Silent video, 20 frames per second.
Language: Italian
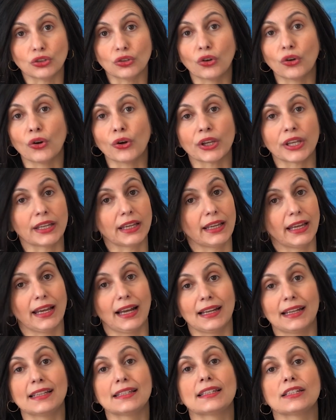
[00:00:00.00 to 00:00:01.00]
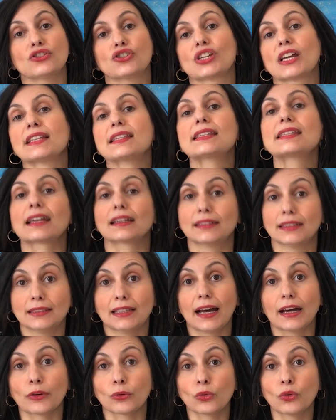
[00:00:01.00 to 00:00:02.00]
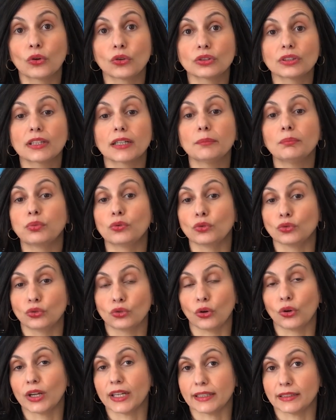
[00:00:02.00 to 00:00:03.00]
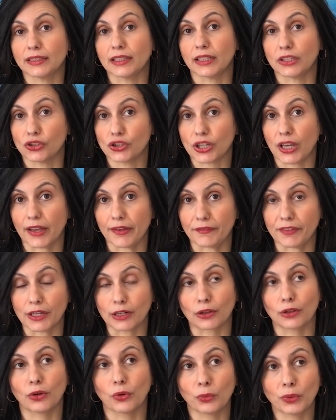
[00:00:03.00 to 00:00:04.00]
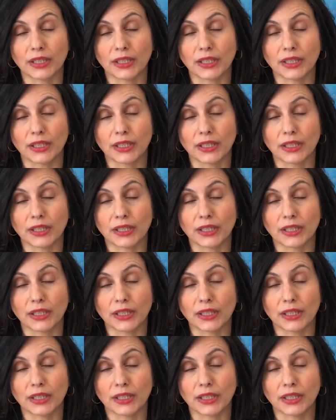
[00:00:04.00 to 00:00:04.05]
noi e all'esigenza di dare un contributo e di riceverlo.